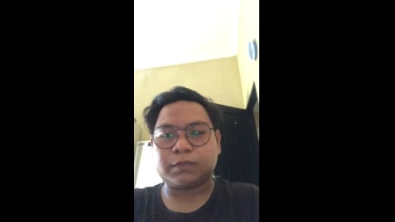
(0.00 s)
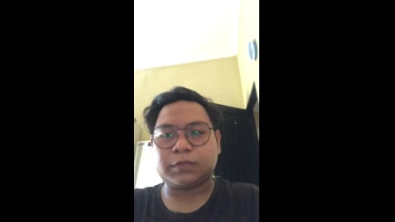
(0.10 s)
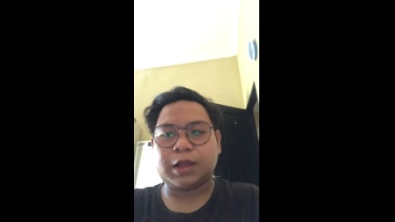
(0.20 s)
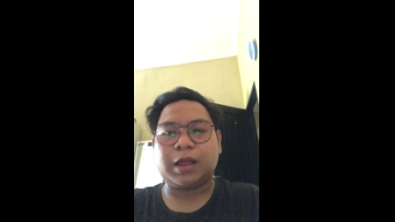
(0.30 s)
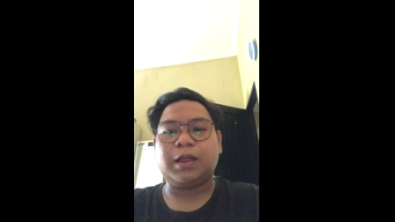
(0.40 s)

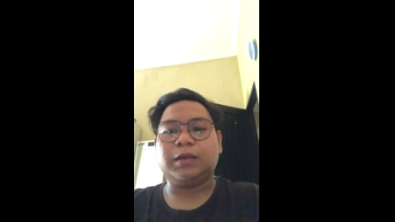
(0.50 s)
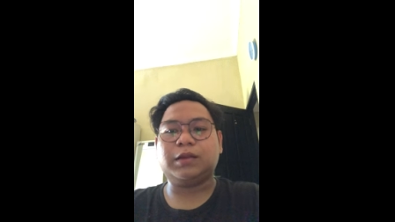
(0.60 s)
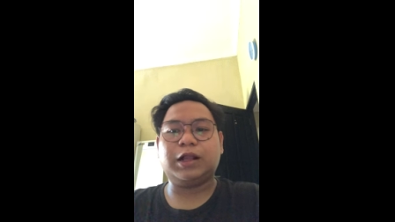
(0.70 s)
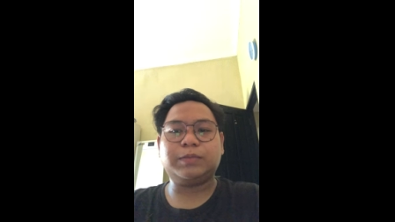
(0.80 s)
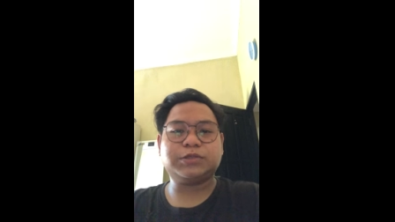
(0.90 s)
Nah,
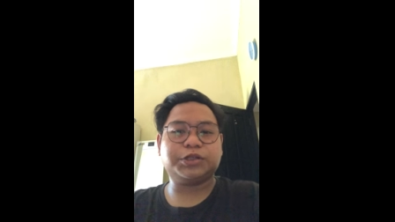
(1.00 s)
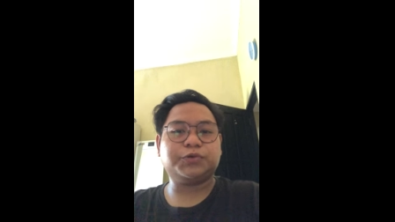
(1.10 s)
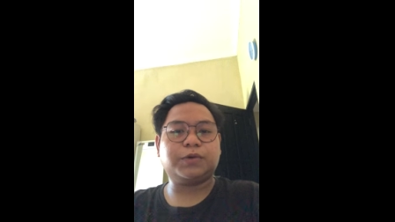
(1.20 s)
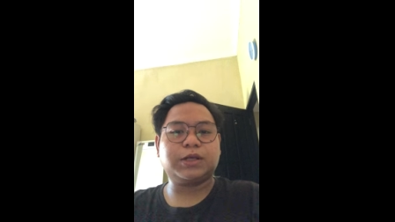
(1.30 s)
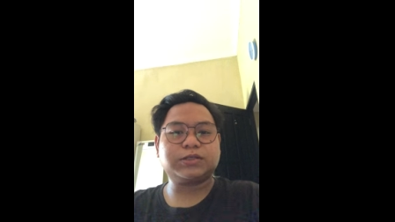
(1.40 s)
dalam
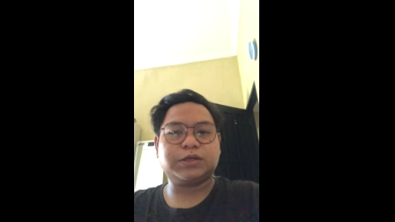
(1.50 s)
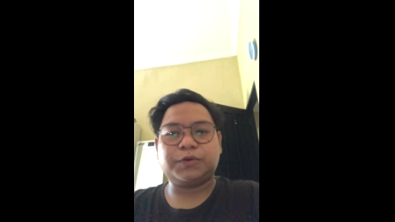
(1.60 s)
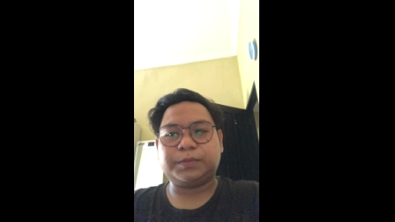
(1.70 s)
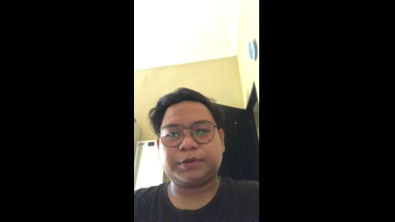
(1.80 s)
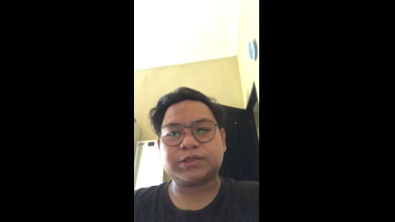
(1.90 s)
situasi
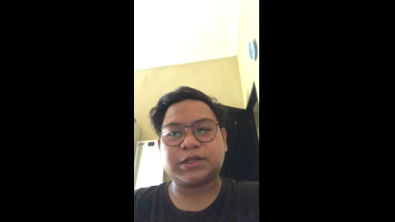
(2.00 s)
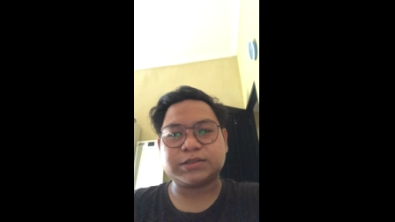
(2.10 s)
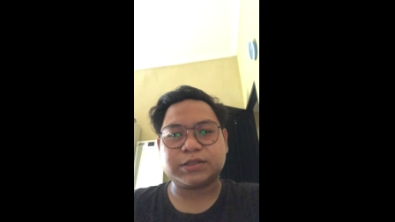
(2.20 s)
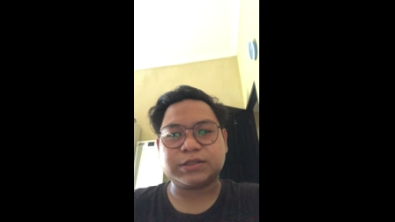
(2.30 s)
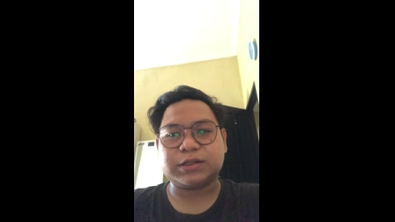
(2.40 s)
one
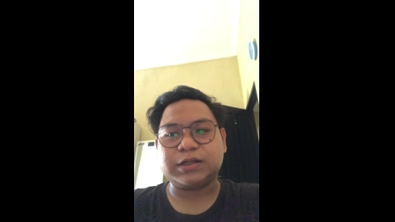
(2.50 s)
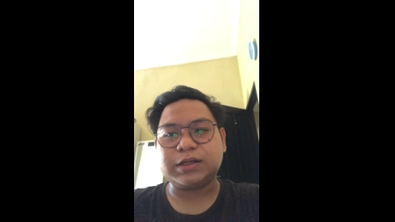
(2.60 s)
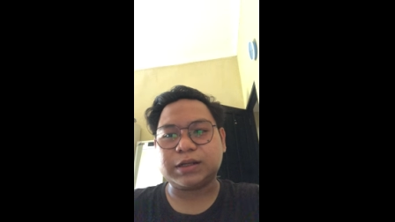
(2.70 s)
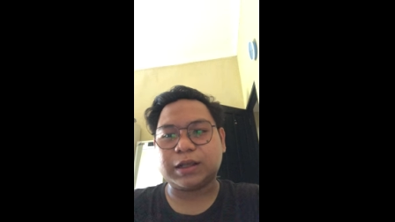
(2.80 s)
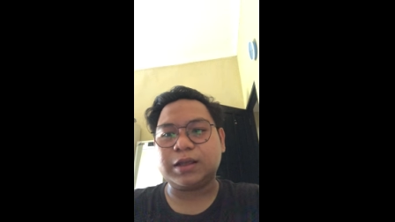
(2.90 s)
prestasi
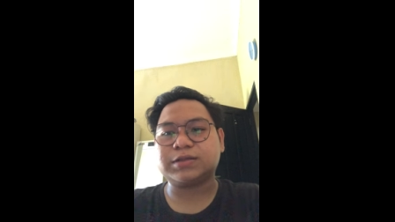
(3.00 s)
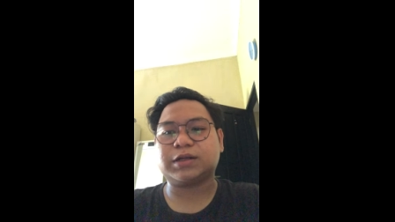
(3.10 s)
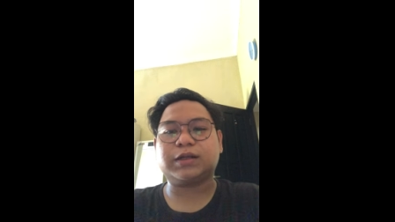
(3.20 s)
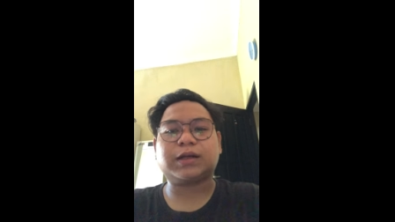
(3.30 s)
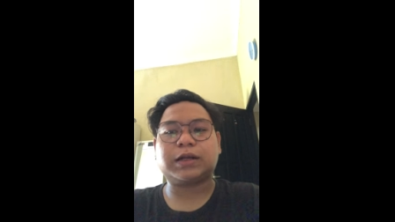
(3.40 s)
sendiri,
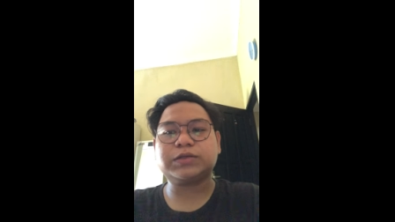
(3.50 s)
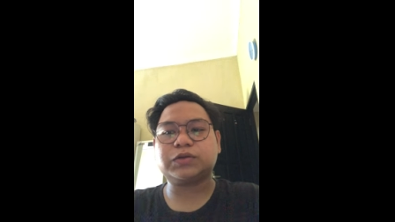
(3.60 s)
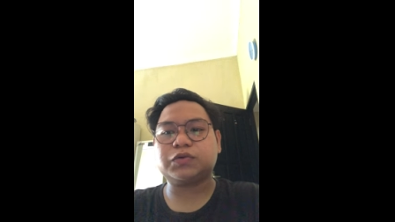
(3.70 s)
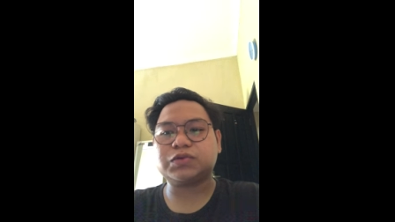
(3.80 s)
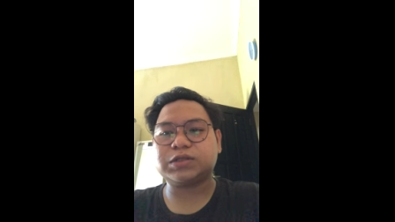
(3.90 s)
seringkali
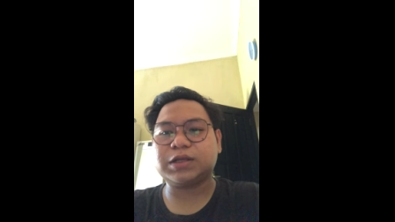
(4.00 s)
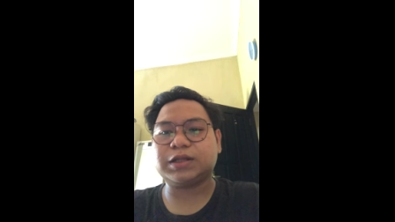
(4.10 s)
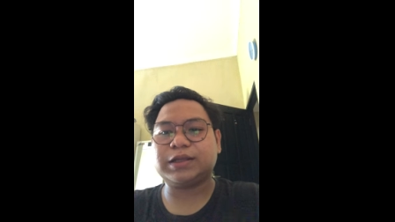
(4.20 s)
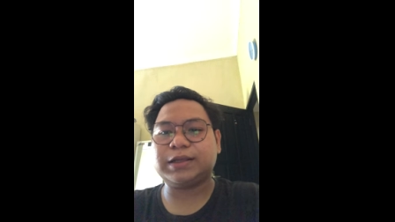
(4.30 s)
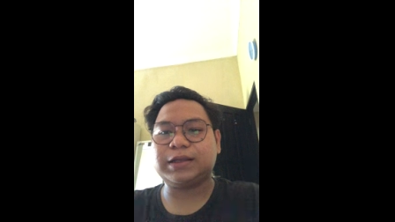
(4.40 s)
solusi yang
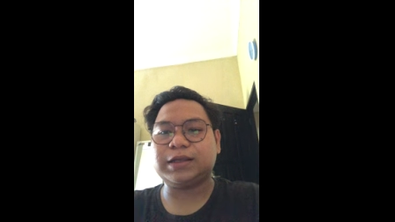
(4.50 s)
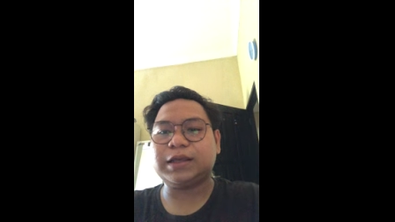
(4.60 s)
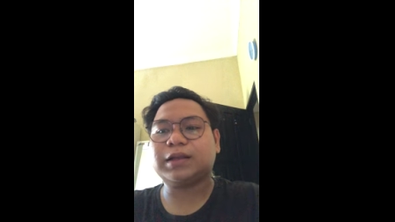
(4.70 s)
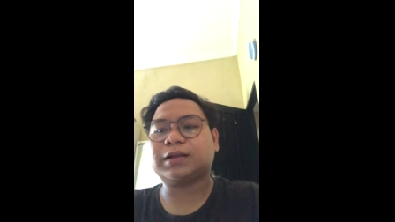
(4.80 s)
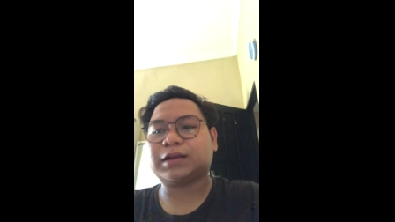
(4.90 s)

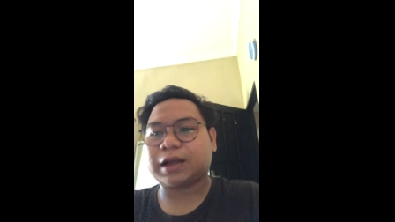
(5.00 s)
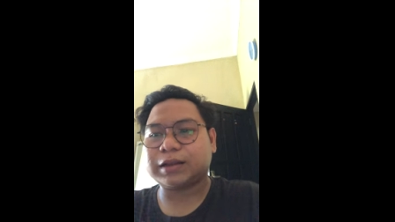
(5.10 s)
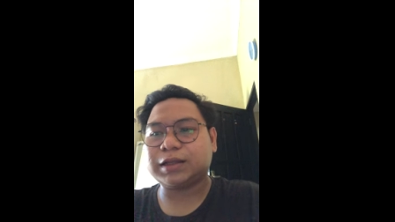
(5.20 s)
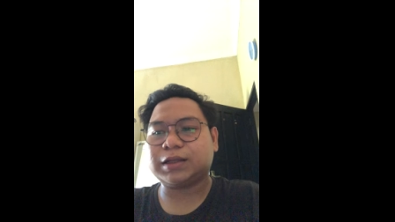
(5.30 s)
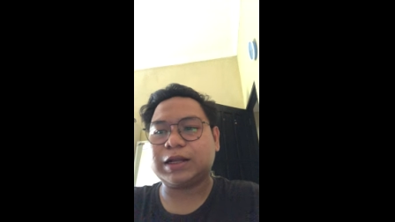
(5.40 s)

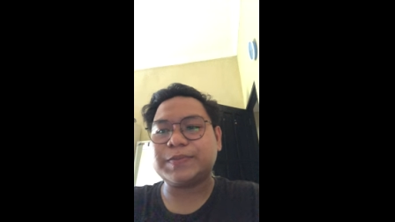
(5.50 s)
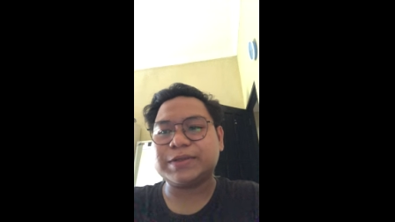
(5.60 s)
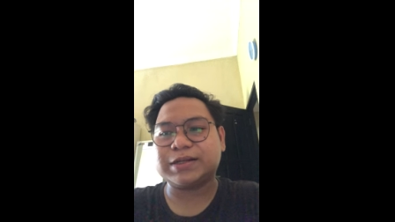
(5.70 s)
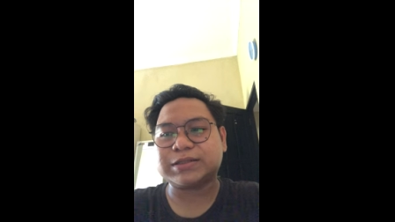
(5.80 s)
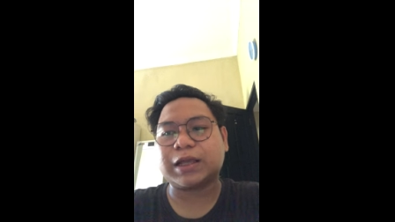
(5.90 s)
diinginkan adalah
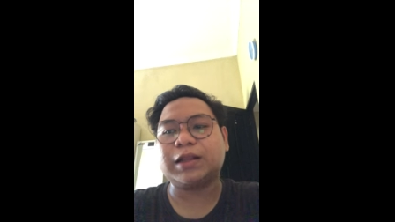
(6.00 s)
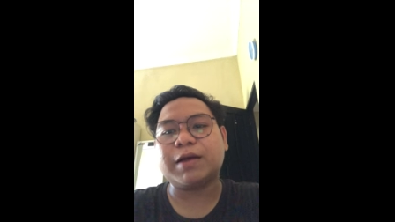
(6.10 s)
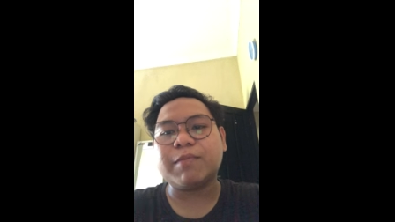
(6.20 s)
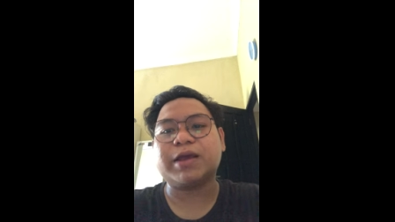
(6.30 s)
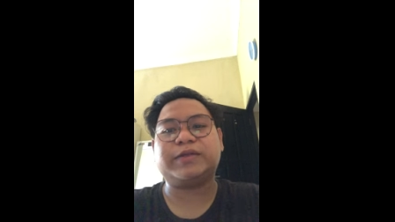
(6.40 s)
penyelesaian
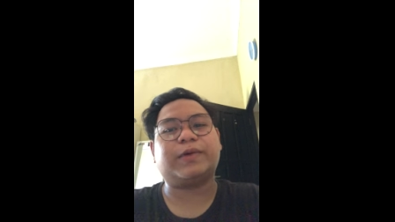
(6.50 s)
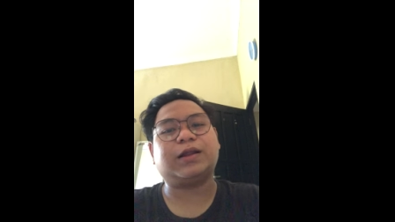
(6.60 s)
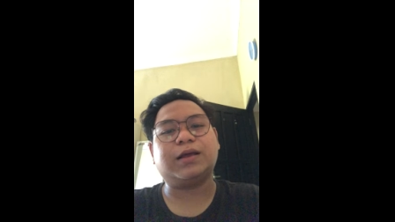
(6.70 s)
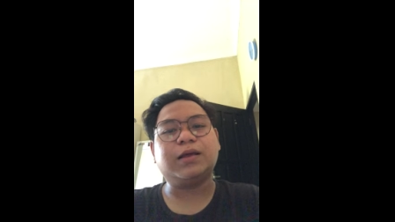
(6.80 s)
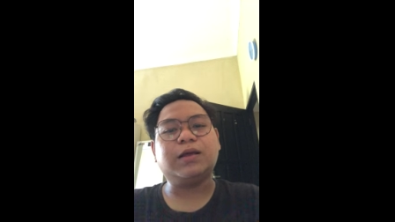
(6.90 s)
damai, di mana